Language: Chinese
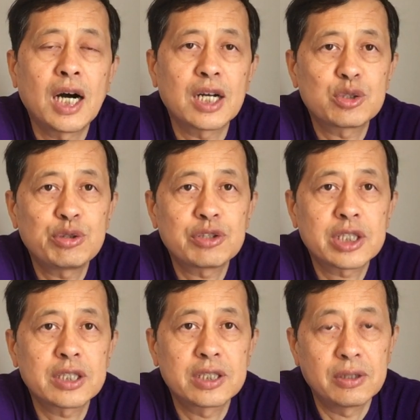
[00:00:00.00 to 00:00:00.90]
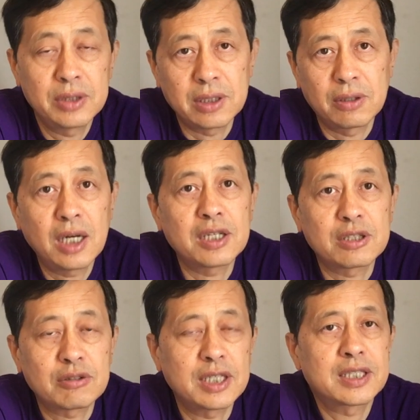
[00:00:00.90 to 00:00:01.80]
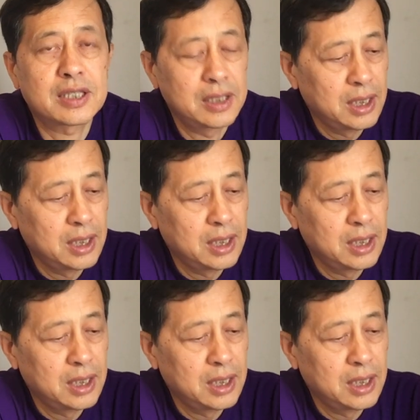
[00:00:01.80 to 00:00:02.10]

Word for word: 啊去世九月九号也算一次，